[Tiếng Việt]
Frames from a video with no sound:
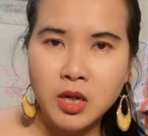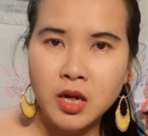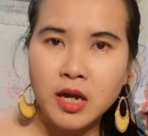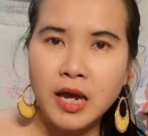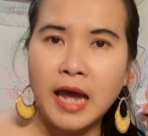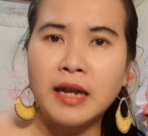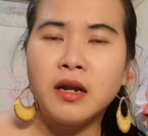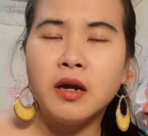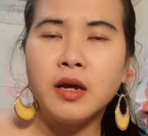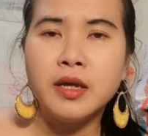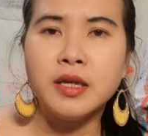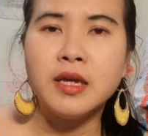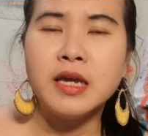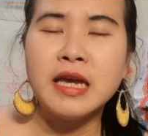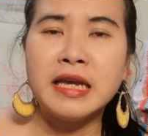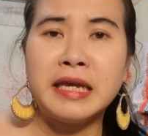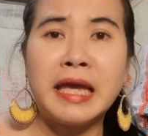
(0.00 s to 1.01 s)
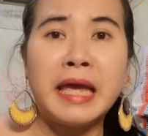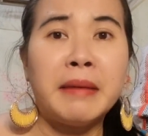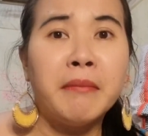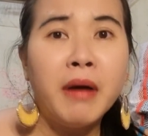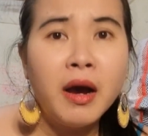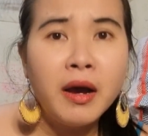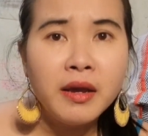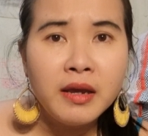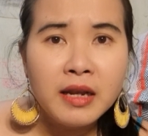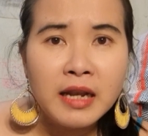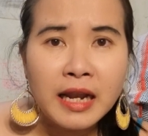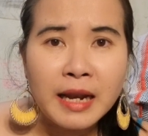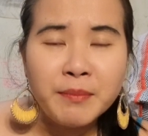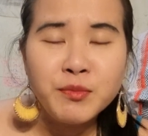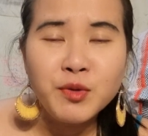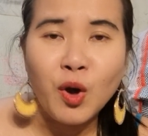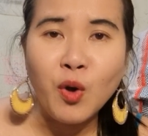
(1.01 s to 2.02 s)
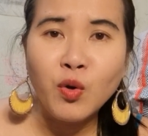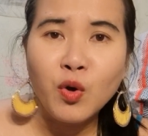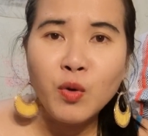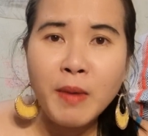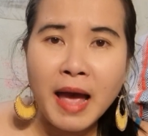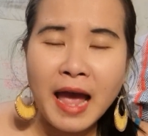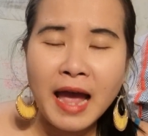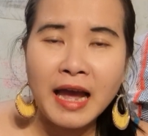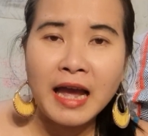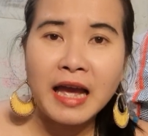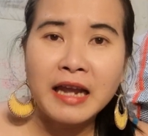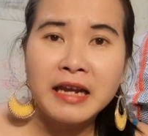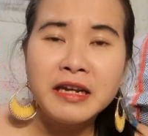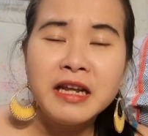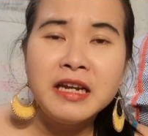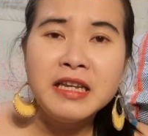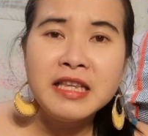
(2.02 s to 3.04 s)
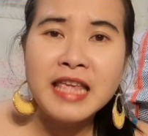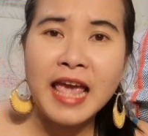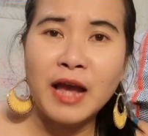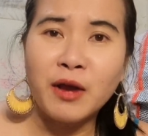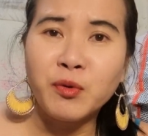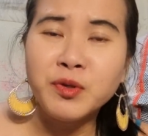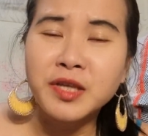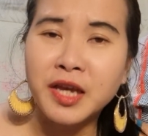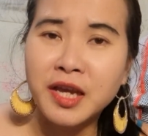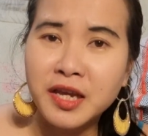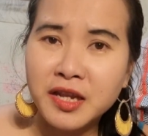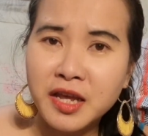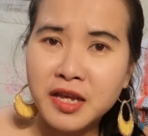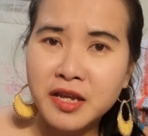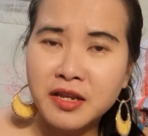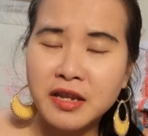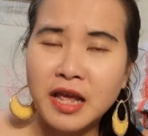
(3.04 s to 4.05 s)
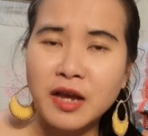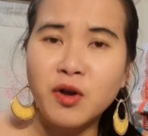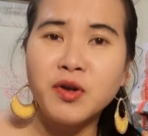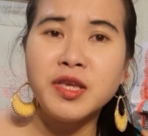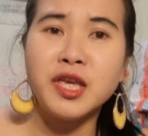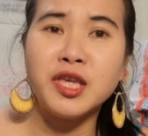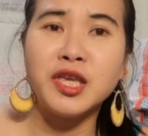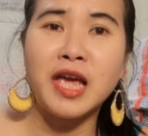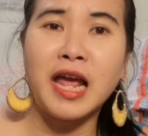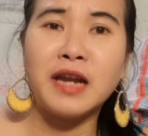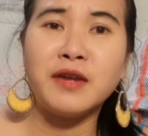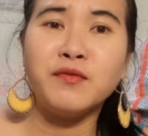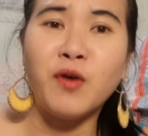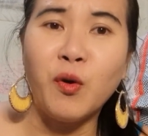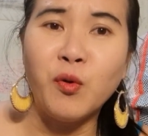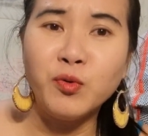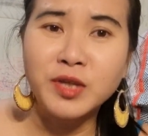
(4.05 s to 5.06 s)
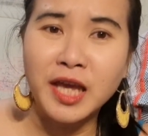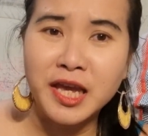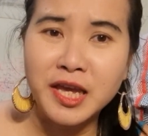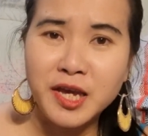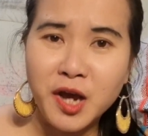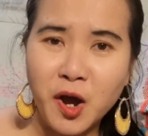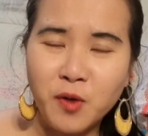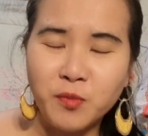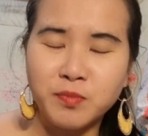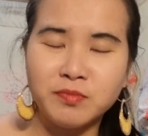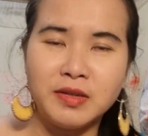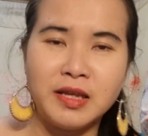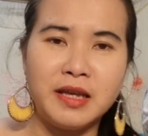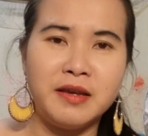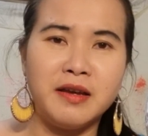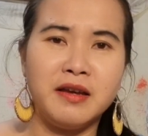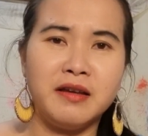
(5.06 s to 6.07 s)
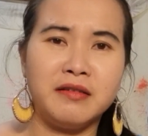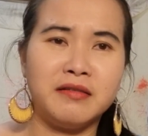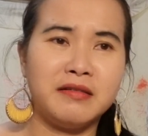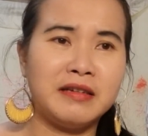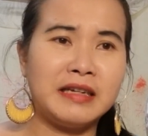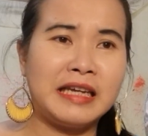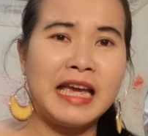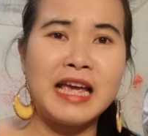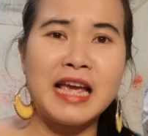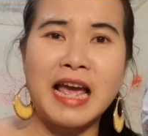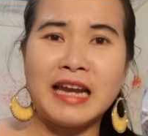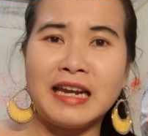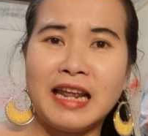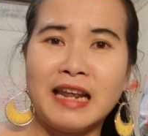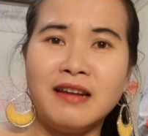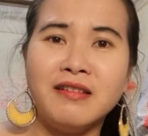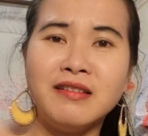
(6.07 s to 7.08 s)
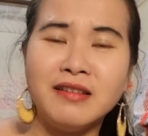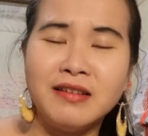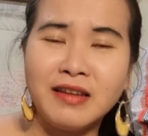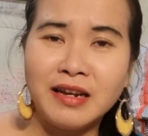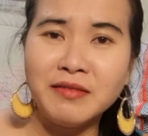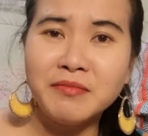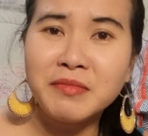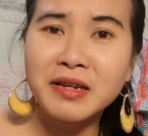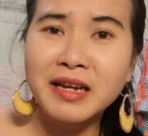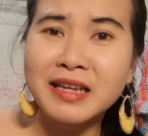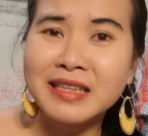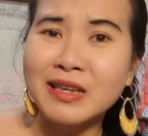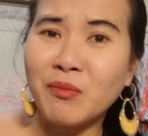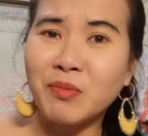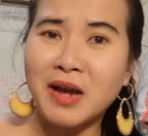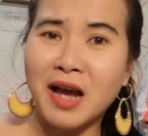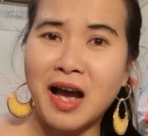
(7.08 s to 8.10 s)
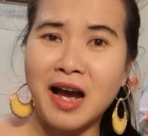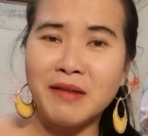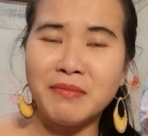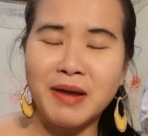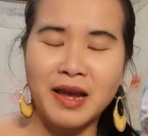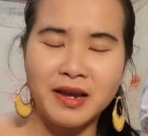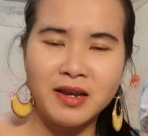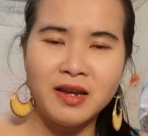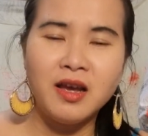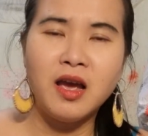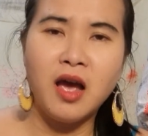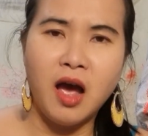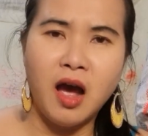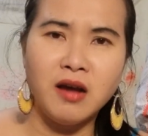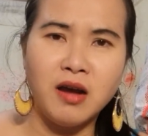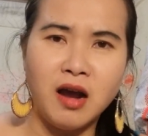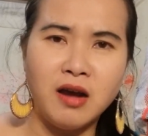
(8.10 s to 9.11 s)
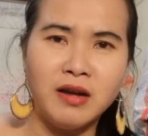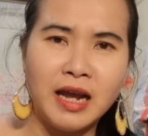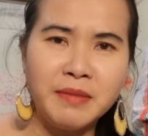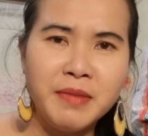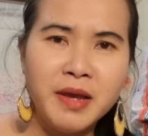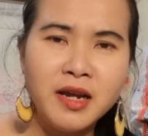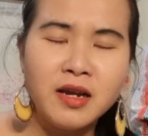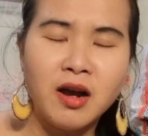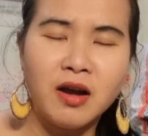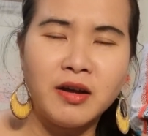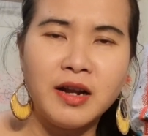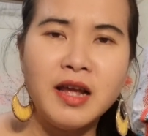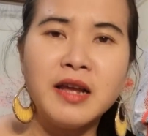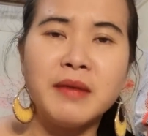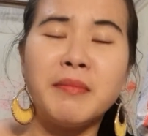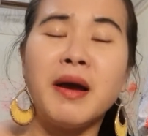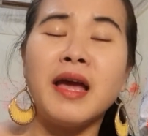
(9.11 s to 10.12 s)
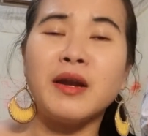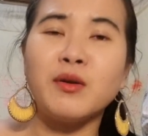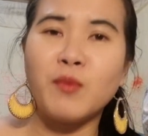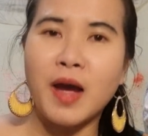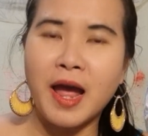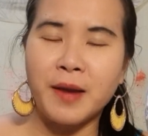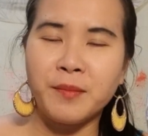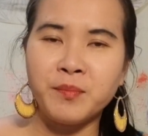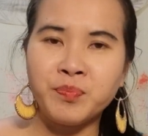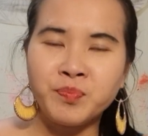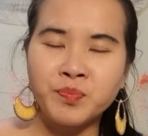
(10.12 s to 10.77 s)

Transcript: anh ơi ngày mơi là đám dỗ của ba anh đến nhà của chị đi để có gì anh phụ chị nghe không thì uh, cái anh này nói anh trông khờ mà ừ ừ anh biết rồi để ngày mơi anh qua